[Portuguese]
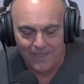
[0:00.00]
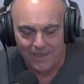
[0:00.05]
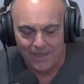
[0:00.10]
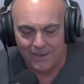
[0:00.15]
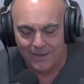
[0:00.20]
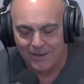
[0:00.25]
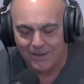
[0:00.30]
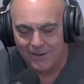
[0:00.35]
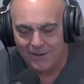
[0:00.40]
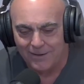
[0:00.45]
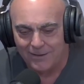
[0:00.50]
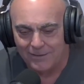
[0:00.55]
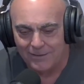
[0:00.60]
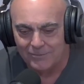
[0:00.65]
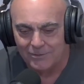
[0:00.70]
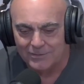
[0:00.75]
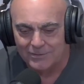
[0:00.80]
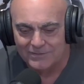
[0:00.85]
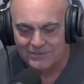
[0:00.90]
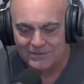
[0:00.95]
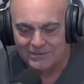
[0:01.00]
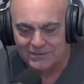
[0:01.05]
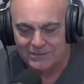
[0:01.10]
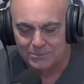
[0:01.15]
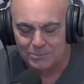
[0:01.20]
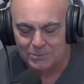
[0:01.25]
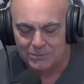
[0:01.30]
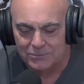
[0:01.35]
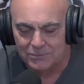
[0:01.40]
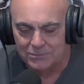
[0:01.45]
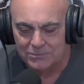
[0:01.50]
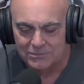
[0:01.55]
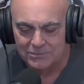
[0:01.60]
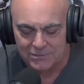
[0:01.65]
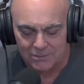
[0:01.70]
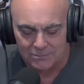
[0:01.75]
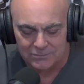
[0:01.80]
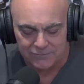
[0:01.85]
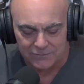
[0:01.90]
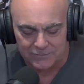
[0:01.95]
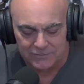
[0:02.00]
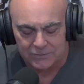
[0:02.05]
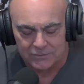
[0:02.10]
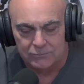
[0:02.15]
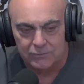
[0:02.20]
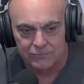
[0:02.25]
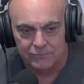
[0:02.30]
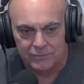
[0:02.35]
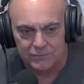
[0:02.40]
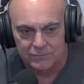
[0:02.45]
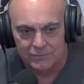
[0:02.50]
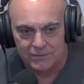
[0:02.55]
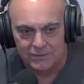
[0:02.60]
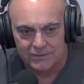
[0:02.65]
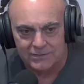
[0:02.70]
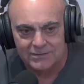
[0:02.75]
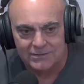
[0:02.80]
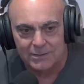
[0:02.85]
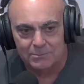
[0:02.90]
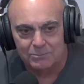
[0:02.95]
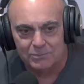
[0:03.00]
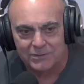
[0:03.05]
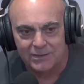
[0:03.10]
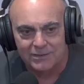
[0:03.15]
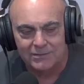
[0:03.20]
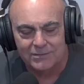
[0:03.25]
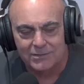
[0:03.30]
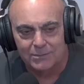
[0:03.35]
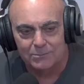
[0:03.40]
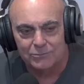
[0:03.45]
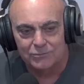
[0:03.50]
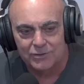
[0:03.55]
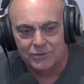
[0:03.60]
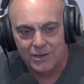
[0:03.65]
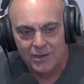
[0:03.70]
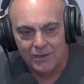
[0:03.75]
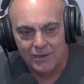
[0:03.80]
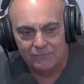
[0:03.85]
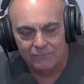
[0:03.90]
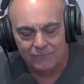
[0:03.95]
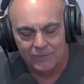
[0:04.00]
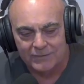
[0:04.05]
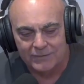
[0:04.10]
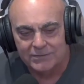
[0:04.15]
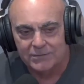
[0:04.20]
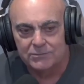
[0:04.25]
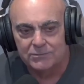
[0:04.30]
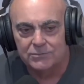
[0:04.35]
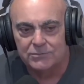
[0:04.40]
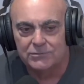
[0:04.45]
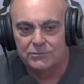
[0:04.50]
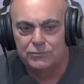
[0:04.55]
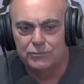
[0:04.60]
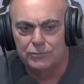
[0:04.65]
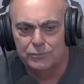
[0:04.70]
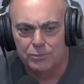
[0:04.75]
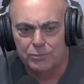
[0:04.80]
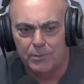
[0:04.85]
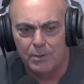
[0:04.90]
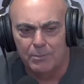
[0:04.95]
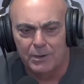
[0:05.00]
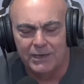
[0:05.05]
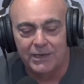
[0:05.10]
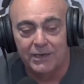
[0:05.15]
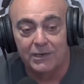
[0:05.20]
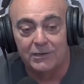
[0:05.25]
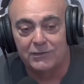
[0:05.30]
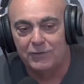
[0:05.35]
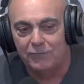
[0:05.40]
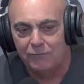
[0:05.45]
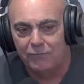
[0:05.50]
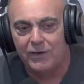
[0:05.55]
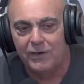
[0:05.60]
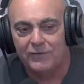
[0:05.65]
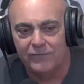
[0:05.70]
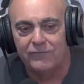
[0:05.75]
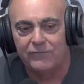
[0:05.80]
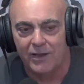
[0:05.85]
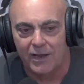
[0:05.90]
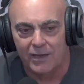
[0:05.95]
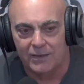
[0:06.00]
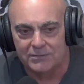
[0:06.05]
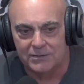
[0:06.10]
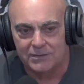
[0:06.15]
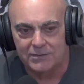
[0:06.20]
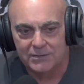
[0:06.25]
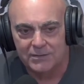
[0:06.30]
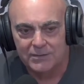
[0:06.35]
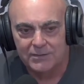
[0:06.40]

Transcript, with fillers: é, nós sempre, quando estamos fazendo um evento desse, sempre tentamos fazer de, de uma maneira diferenciada.